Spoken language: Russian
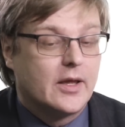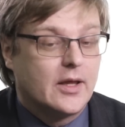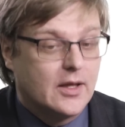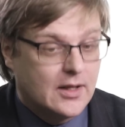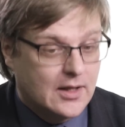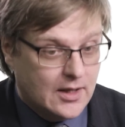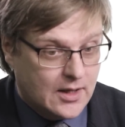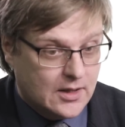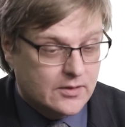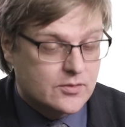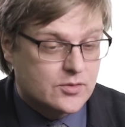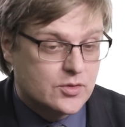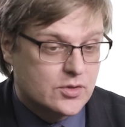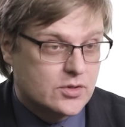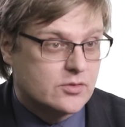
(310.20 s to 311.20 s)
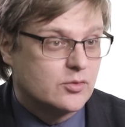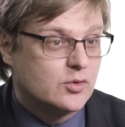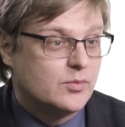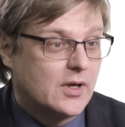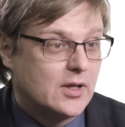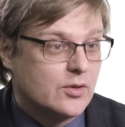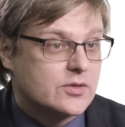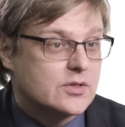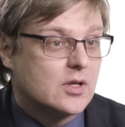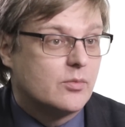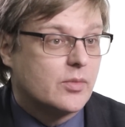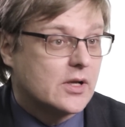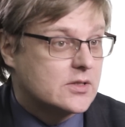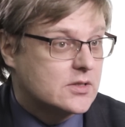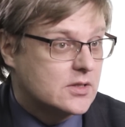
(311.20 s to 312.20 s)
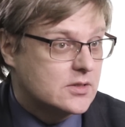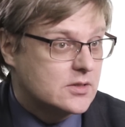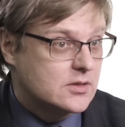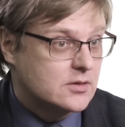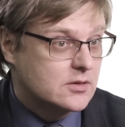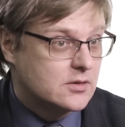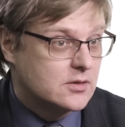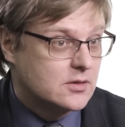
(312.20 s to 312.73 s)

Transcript: И для этого существует Болонский процесс,